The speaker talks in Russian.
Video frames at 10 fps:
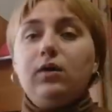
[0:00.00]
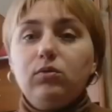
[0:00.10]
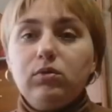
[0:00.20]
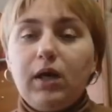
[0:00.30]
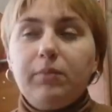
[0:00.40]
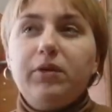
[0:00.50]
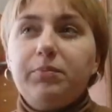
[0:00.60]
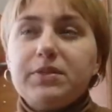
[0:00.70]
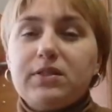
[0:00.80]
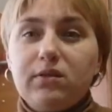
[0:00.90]
А, ну да,
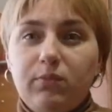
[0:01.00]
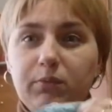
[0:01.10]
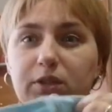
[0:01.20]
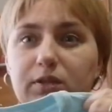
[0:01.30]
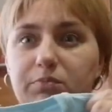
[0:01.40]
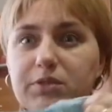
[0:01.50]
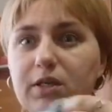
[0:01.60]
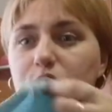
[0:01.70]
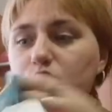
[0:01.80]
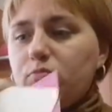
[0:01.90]
мне в последний момент
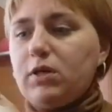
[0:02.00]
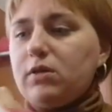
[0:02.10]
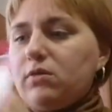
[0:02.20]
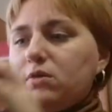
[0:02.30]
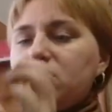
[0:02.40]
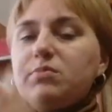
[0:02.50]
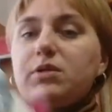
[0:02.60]
написали, что маленького